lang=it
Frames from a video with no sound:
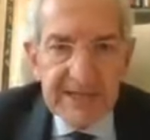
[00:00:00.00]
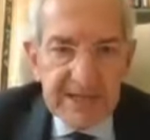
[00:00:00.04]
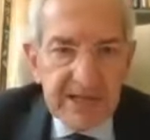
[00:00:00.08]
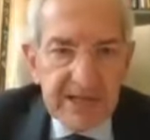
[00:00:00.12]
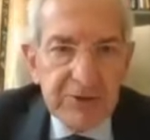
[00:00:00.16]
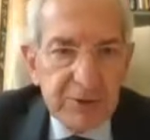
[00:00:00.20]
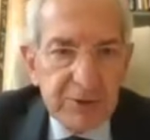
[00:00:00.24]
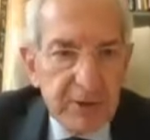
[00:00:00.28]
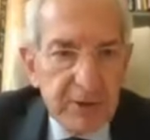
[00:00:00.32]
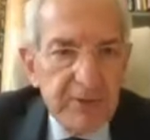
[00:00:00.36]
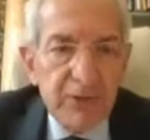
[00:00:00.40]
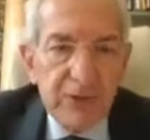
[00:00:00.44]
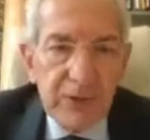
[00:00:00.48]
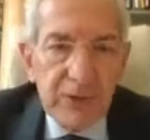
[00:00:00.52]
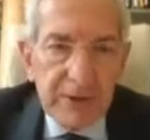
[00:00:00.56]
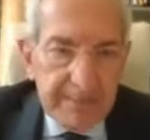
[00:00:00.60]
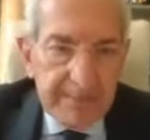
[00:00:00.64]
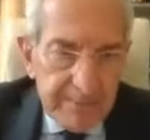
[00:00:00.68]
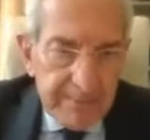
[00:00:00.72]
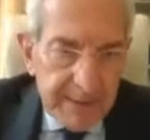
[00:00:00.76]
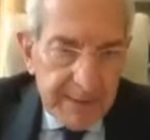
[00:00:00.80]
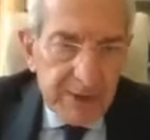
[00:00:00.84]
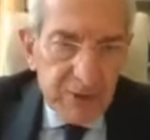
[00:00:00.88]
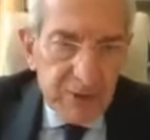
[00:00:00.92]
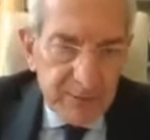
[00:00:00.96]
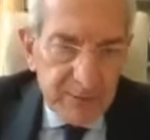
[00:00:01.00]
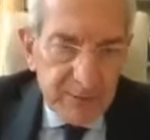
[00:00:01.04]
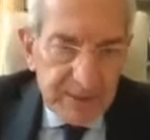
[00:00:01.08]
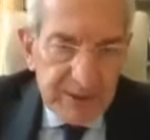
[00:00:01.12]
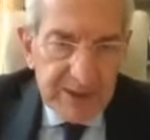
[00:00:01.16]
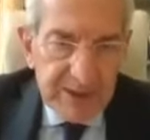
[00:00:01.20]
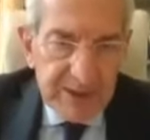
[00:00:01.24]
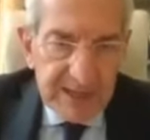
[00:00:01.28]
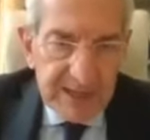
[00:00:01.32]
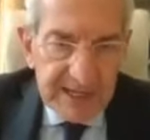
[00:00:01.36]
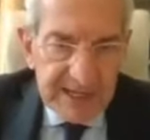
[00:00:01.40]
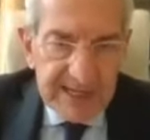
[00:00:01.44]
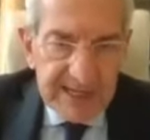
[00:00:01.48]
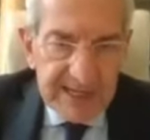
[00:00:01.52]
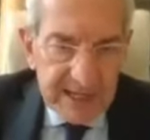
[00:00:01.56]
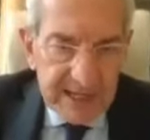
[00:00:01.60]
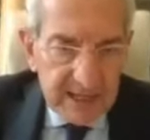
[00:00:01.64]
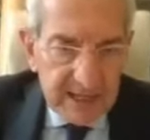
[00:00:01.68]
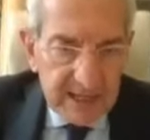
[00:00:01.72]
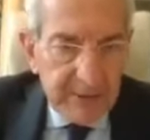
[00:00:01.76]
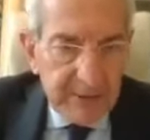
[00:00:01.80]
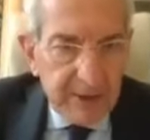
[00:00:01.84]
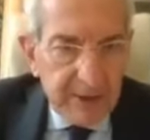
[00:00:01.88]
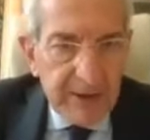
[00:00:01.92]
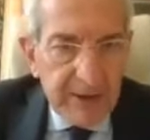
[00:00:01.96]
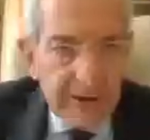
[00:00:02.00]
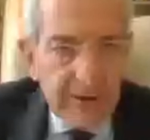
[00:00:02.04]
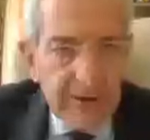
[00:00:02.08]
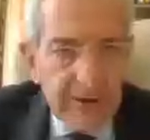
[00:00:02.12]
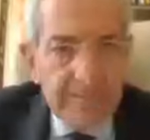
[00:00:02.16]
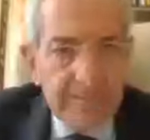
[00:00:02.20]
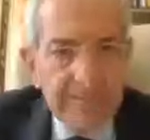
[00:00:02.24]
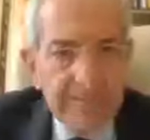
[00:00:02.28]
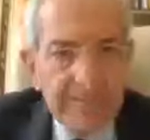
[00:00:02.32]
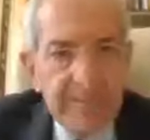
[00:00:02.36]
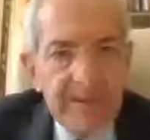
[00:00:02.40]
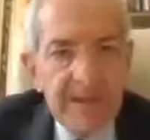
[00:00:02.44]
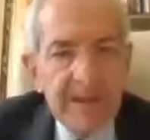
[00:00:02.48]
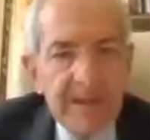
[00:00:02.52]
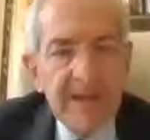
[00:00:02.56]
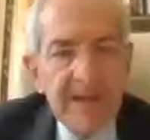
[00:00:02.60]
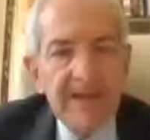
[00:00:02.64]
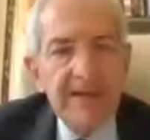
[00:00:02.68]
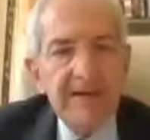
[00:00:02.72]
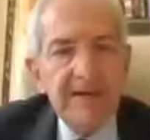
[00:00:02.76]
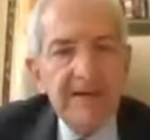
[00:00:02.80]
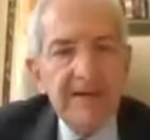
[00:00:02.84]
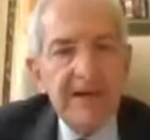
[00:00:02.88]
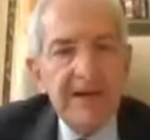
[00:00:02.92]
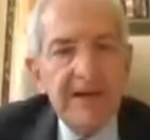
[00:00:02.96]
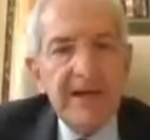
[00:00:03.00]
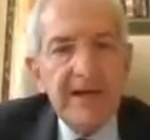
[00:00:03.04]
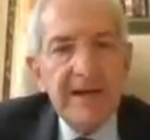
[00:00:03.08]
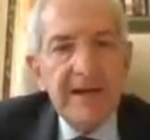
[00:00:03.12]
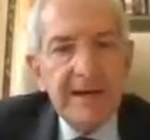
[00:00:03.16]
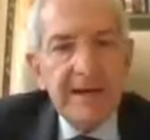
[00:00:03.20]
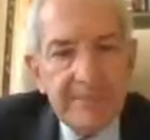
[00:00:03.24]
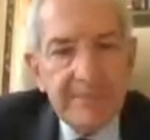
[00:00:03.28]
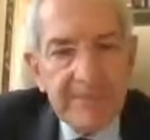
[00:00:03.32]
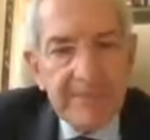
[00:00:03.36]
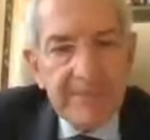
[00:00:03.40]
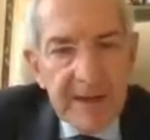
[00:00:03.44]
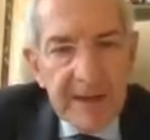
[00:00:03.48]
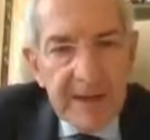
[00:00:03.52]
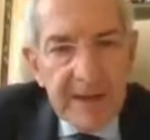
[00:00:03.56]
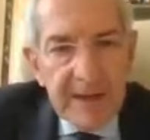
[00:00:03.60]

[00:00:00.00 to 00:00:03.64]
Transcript: tanto lavori meno specializzati, però ecco, i, il,